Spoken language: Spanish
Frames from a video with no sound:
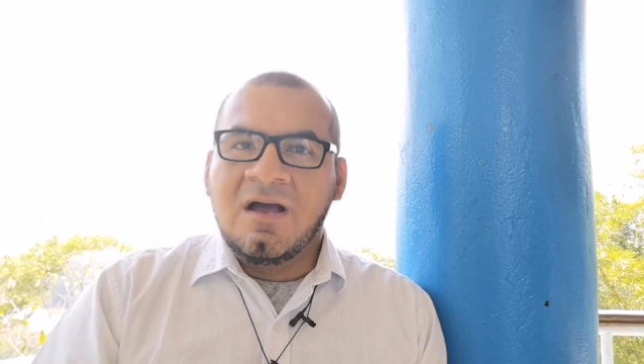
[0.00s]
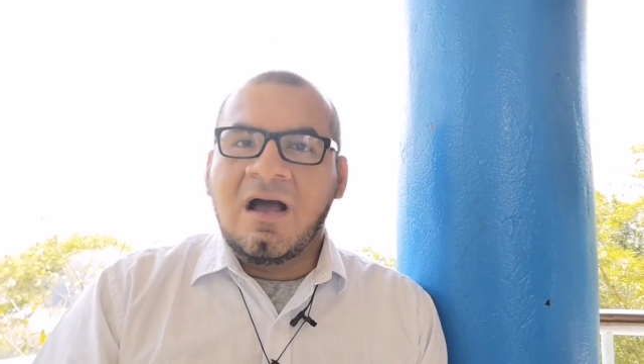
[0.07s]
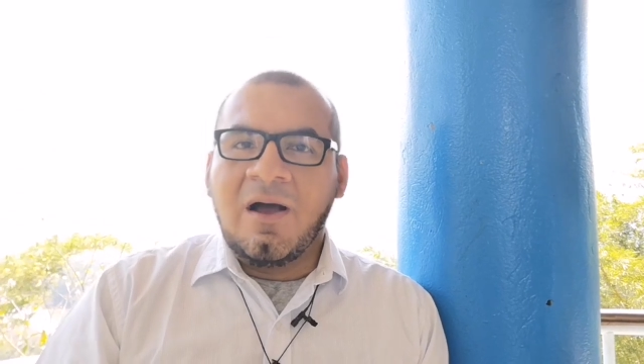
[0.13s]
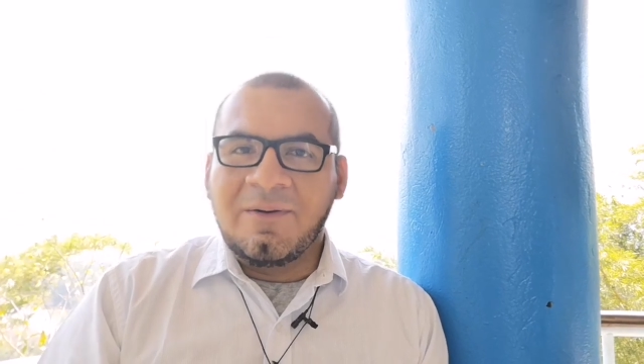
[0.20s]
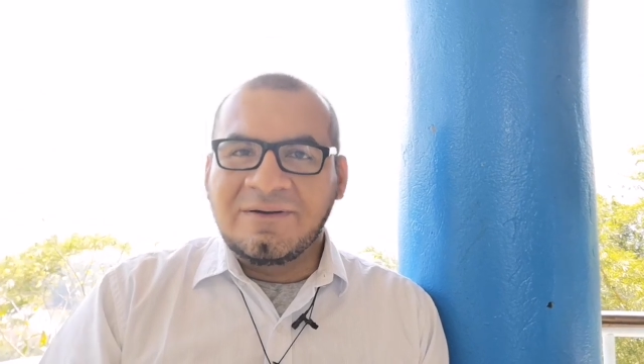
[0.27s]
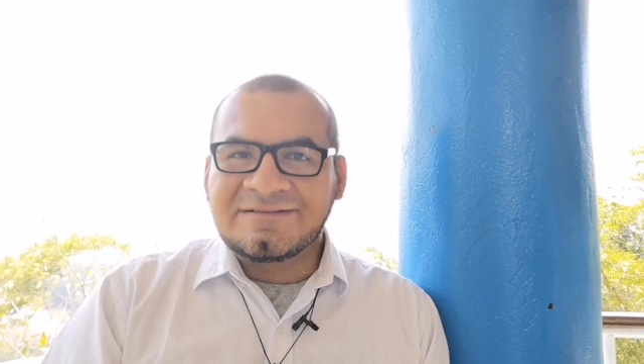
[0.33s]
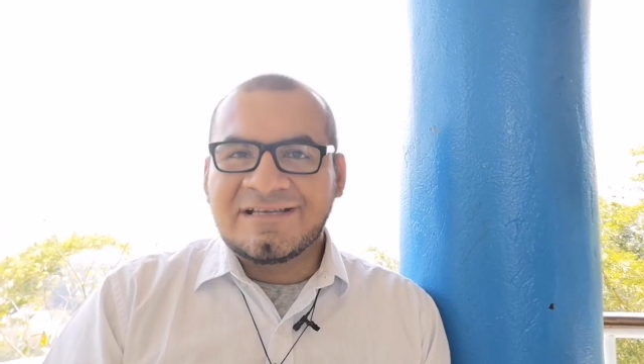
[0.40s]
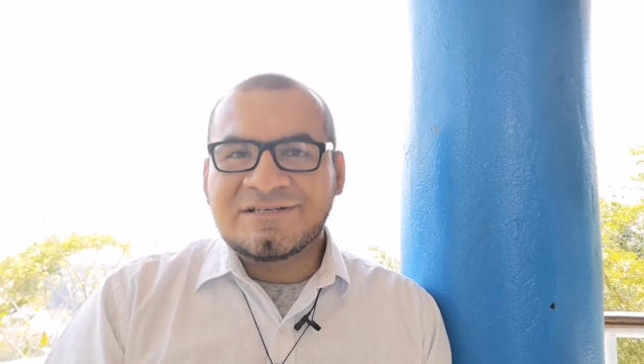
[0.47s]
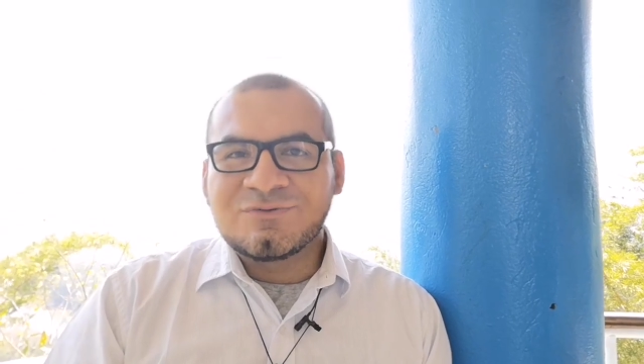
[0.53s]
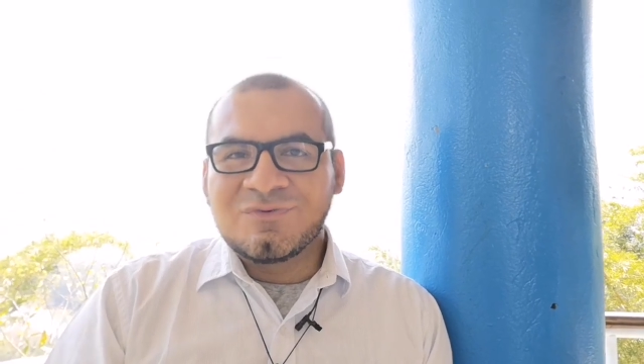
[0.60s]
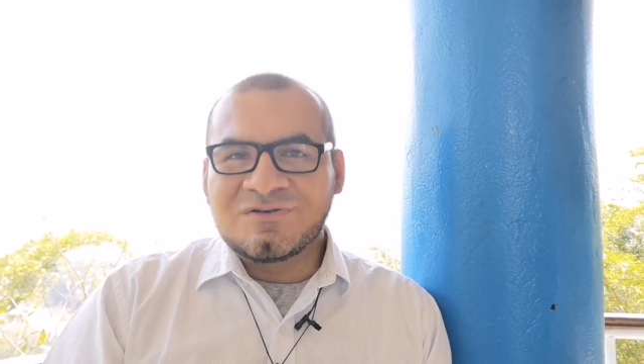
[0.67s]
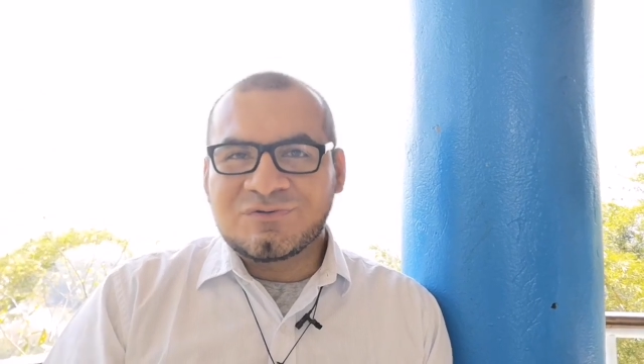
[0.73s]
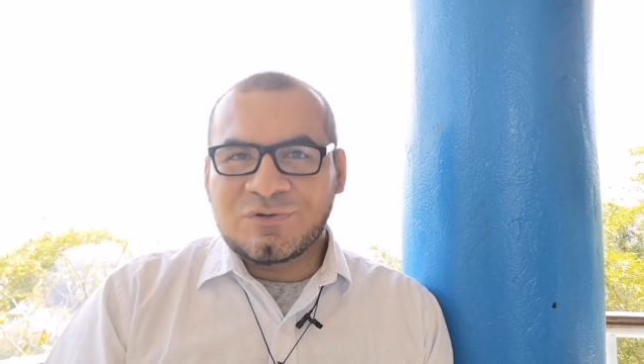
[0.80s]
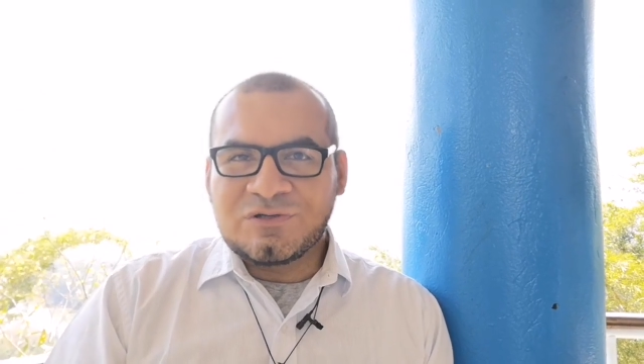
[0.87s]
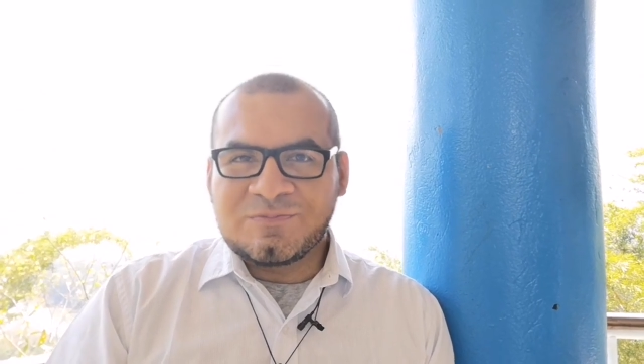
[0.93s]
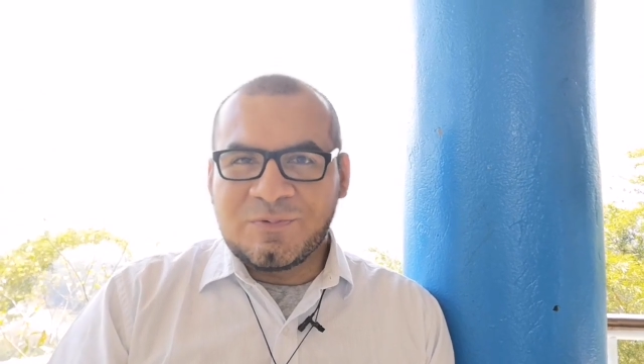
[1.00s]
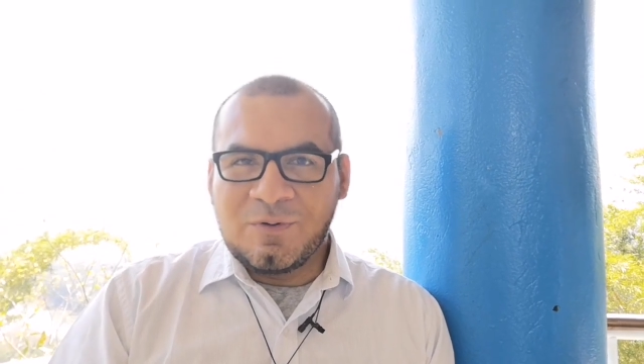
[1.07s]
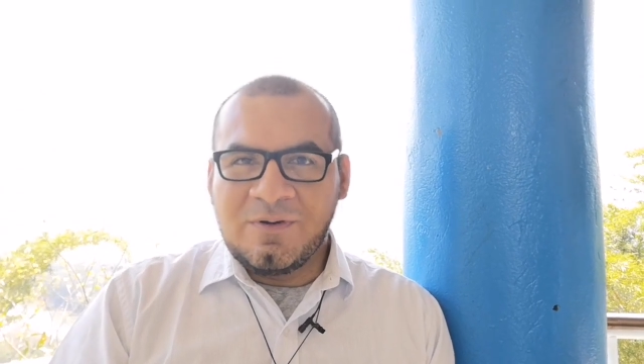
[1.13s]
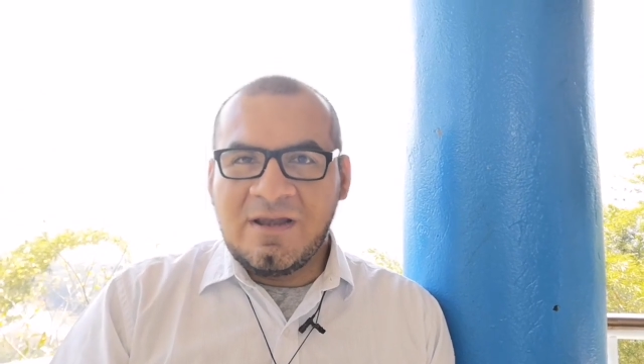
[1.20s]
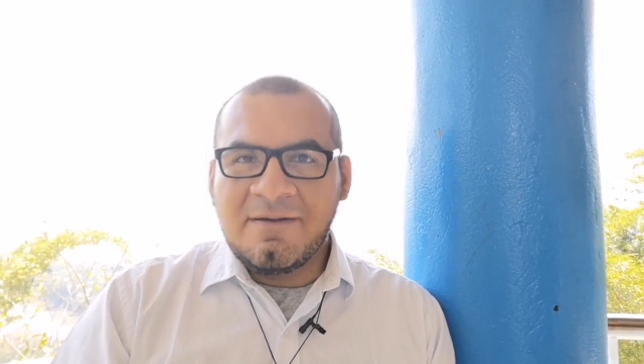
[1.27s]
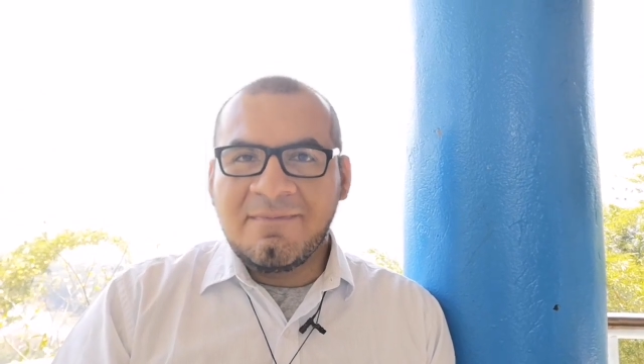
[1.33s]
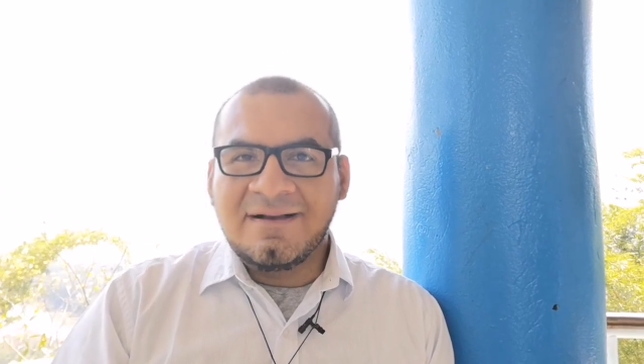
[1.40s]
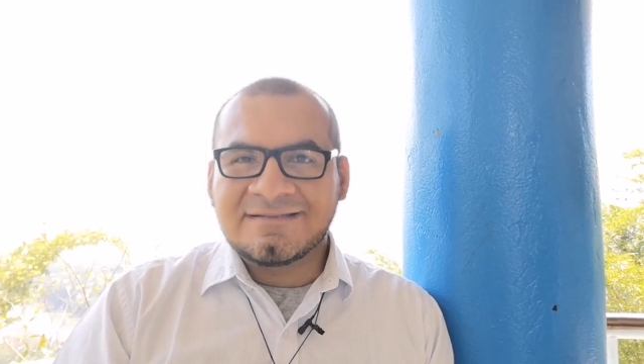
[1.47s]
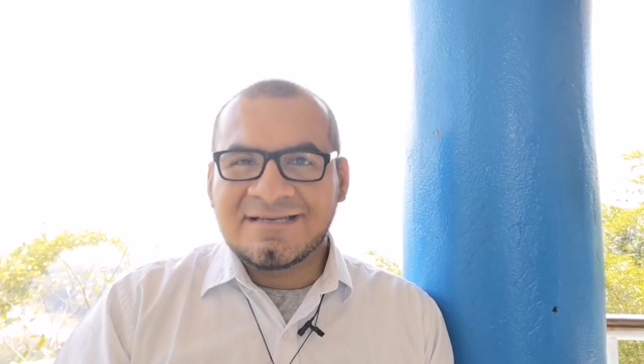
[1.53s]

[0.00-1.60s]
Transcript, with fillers: A veces nuestros problemas